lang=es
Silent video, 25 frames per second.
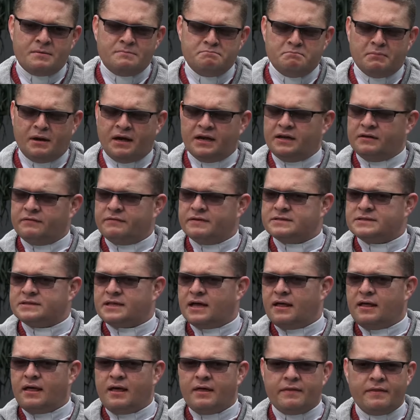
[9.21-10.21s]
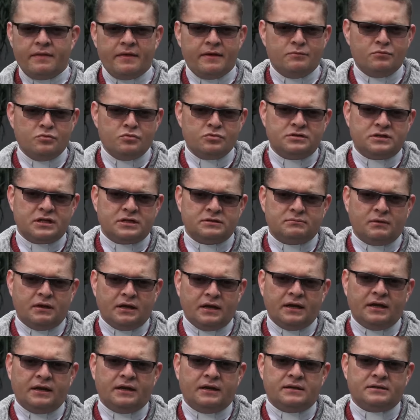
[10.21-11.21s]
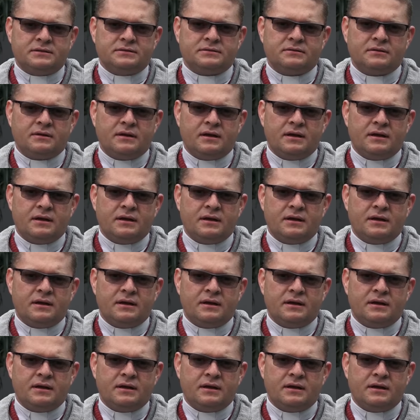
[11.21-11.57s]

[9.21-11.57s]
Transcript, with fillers: manifestada de muchas maneras,